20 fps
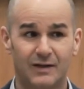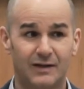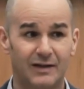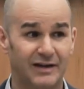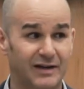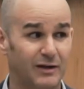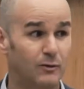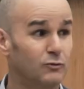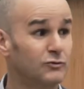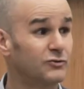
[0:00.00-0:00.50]
¿Qué
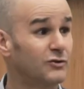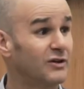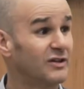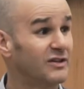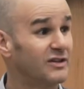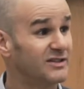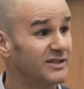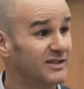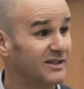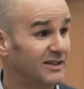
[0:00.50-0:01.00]
recursos
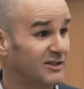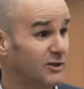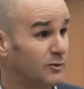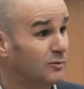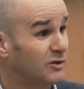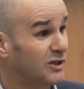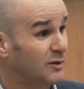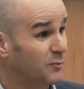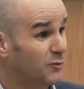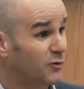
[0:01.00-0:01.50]
necesitas?
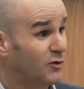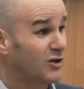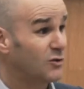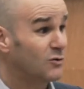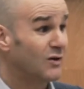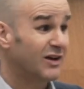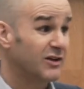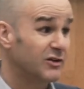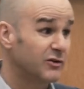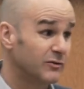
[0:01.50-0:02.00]
¿Cómo te puedo
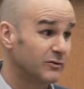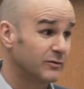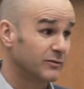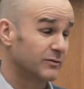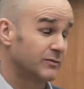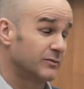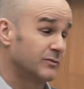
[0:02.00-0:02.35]
ayudar yo?